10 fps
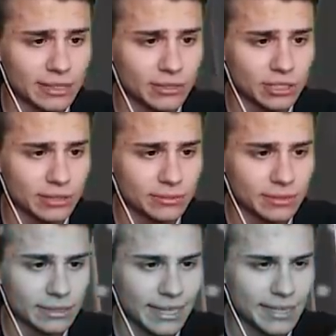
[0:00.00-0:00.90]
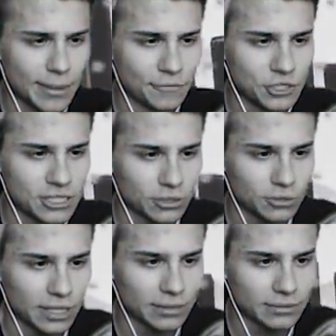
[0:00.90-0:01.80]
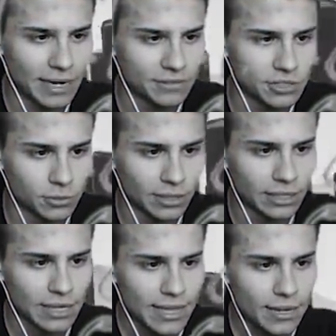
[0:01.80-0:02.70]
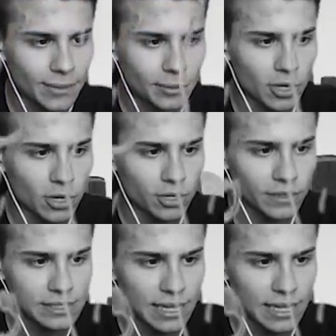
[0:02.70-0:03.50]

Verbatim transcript: dlatego że... Jak ja mam wszystko tutaj prawdzić w ogóle? Jak ja mam kogokolwiek